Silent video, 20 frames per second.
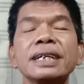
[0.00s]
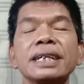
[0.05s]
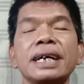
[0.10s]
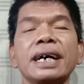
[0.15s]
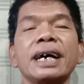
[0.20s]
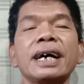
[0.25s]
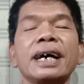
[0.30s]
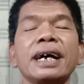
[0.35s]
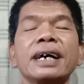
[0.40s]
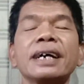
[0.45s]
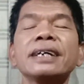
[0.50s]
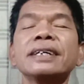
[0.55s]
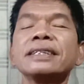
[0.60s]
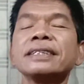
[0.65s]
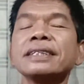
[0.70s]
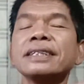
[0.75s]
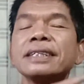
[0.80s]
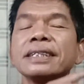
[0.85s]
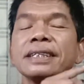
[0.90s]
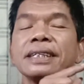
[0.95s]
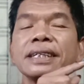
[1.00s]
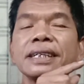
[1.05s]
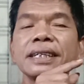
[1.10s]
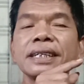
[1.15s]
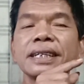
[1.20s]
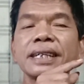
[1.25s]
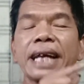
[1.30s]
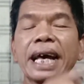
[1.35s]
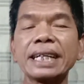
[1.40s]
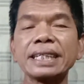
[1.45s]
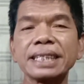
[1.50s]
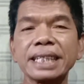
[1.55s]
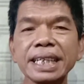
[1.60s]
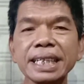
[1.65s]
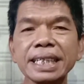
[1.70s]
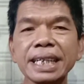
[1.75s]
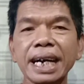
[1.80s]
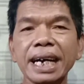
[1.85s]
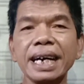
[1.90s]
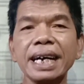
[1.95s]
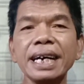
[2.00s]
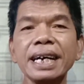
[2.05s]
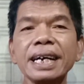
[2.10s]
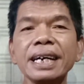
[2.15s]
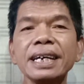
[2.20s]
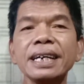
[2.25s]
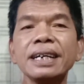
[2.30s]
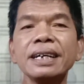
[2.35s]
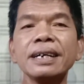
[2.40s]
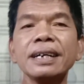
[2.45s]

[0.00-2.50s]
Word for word: Nah, nantinya